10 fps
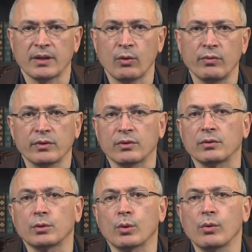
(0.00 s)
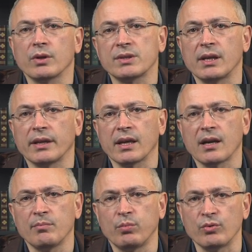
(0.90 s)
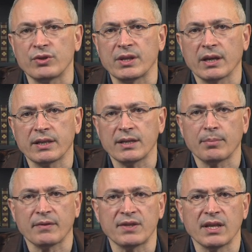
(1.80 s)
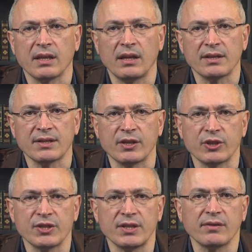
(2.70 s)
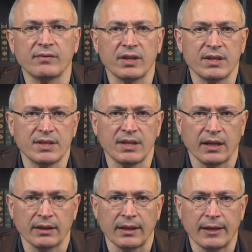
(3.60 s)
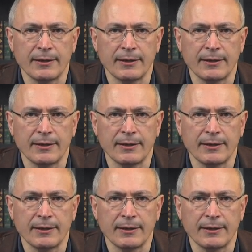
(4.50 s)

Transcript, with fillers: Такой вот трогательный капустник, хотя профессионально срежиссированный и снятый.